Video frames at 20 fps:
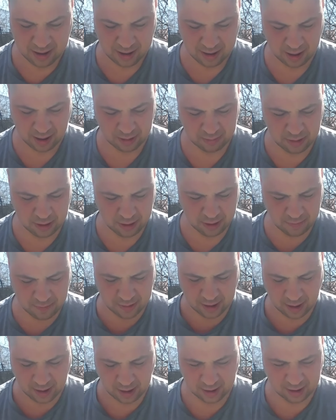Tak mi się
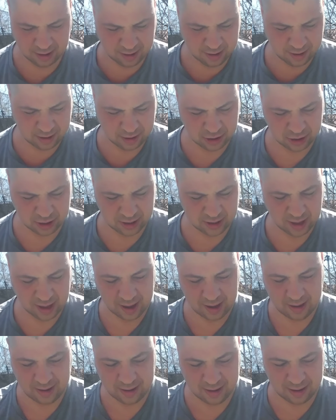wydaje, czy
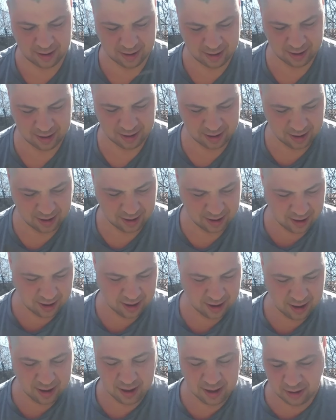nie?
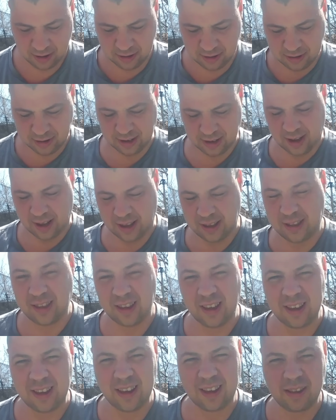Zaczekajcie,
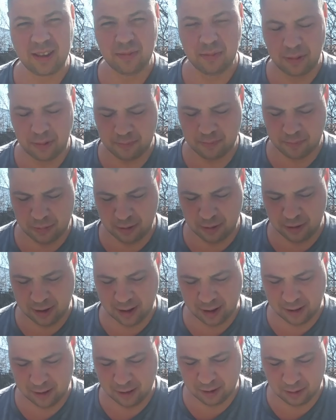no ja sobie pójdę
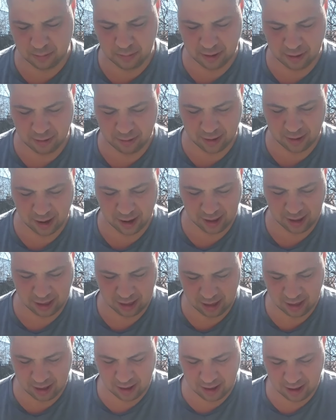do spisu
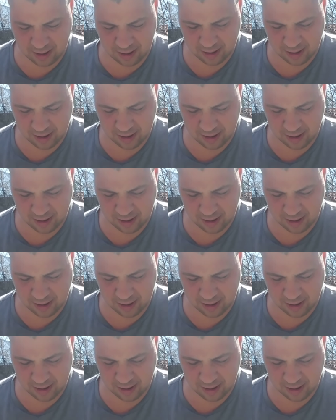treści.